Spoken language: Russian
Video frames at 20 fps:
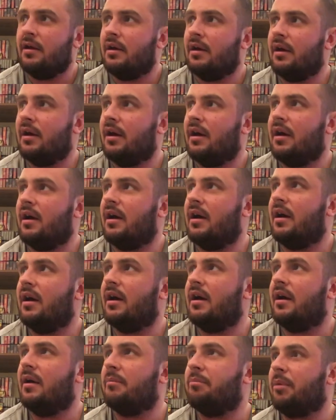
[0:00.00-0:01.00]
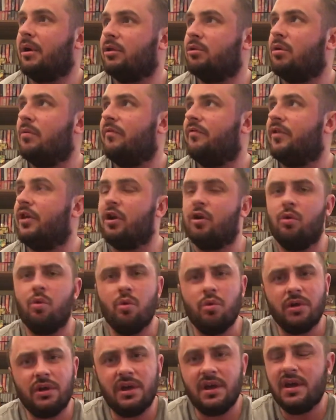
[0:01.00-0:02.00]
э, потом
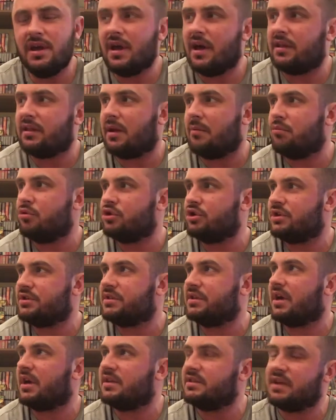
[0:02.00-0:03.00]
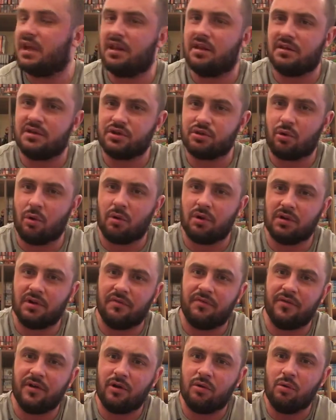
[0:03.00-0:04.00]
фигурки я там уже заказал, сколько-то
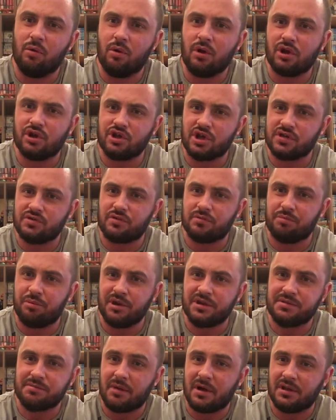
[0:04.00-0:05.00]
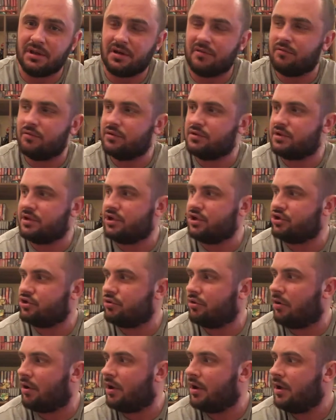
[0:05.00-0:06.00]
фигурок, сейчас вот присматриваюсь
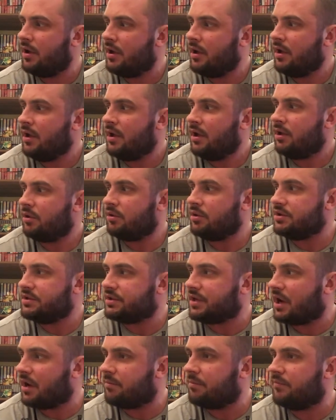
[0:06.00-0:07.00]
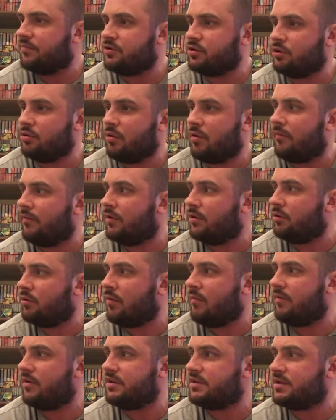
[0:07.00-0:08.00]
еще. То есть как бы все новые и
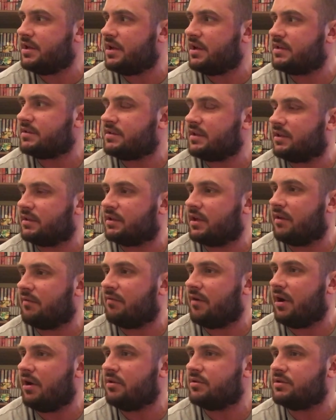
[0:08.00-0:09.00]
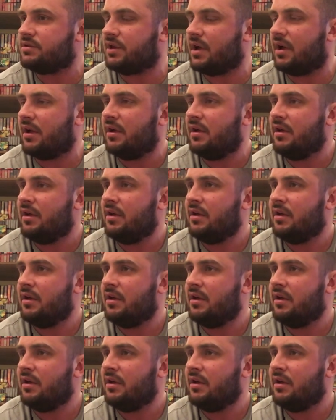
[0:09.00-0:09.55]
новые, интересы открываются,